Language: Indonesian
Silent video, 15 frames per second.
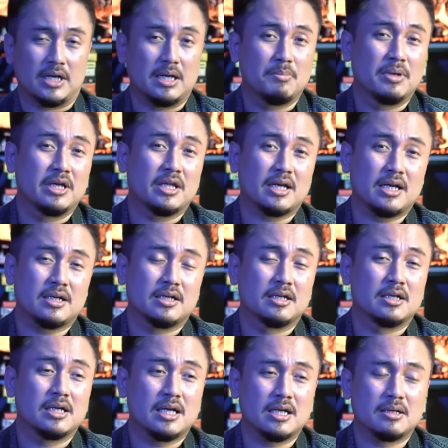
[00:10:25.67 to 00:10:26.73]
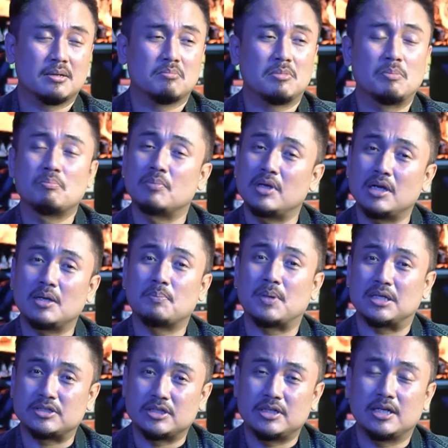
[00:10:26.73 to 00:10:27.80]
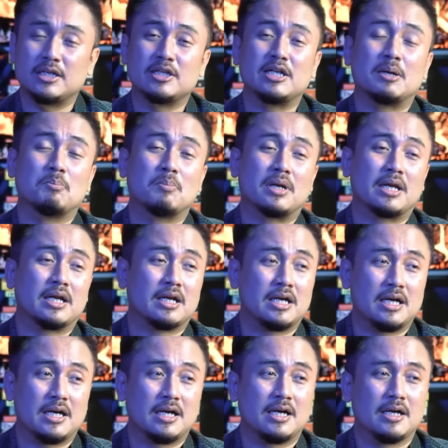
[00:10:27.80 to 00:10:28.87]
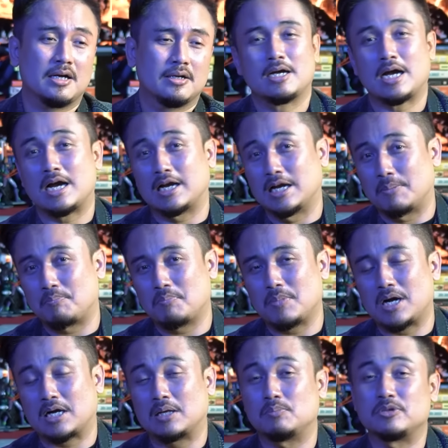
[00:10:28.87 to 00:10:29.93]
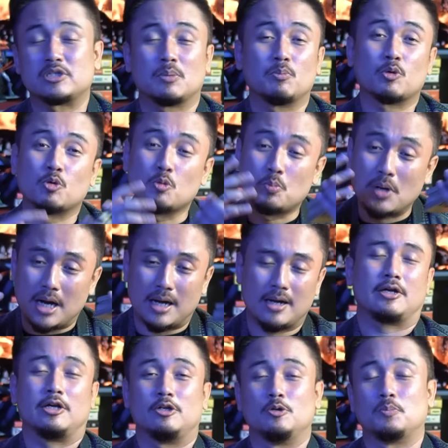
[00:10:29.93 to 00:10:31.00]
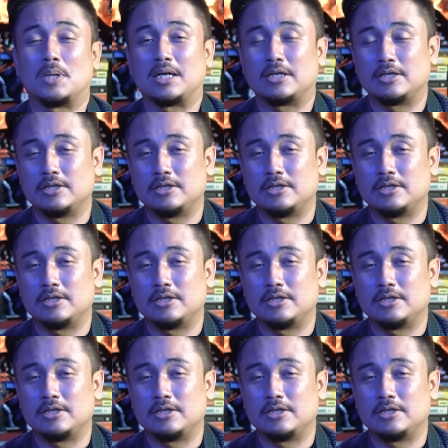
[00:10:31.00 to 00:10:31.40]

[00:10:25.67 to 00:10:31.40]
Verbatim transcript: Mereka mengira dengan memilih presiden yang mereka anggap akan bisa merubah kehidupan